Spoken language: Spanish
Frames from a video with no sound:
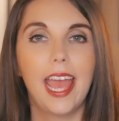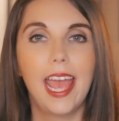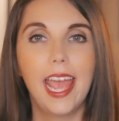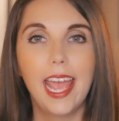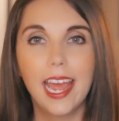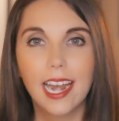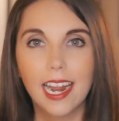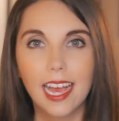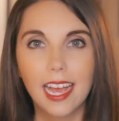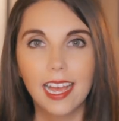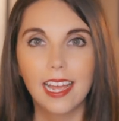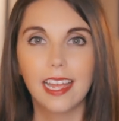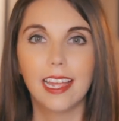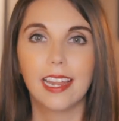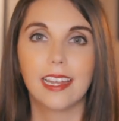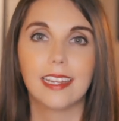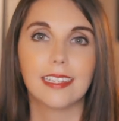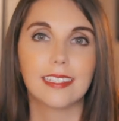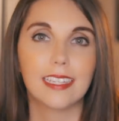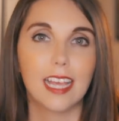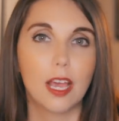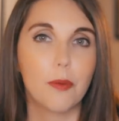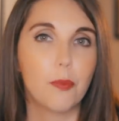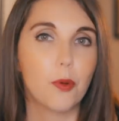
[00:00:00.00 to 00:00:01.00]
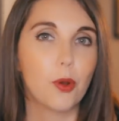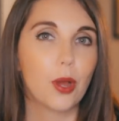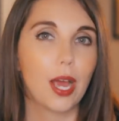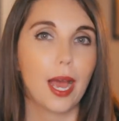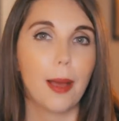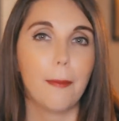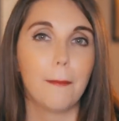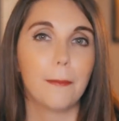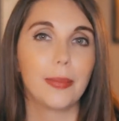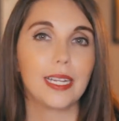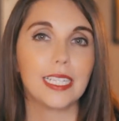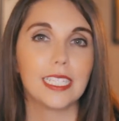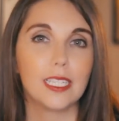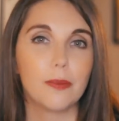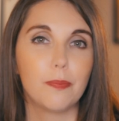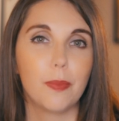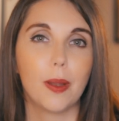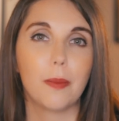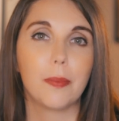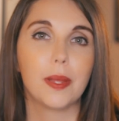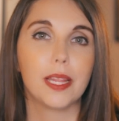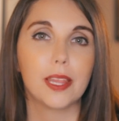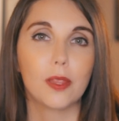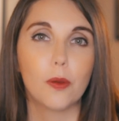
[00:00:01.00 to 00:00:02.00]
Era, en esa época,
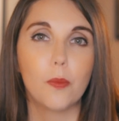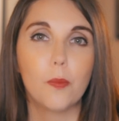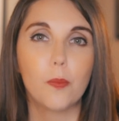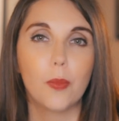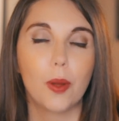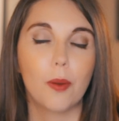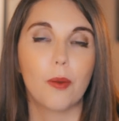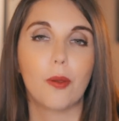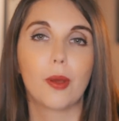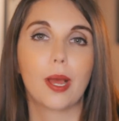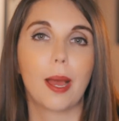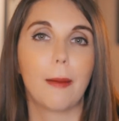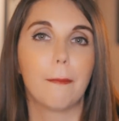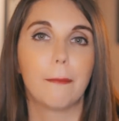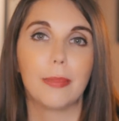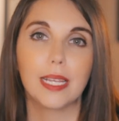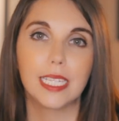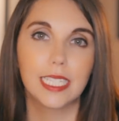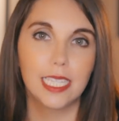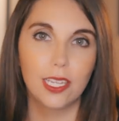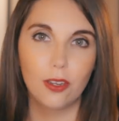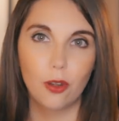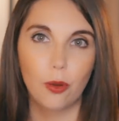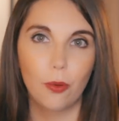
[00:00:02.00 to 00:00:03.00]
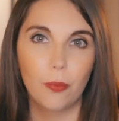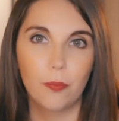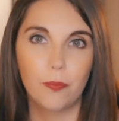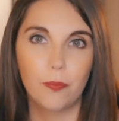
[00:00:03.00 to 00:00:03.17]
principalmente un pueblo campesino,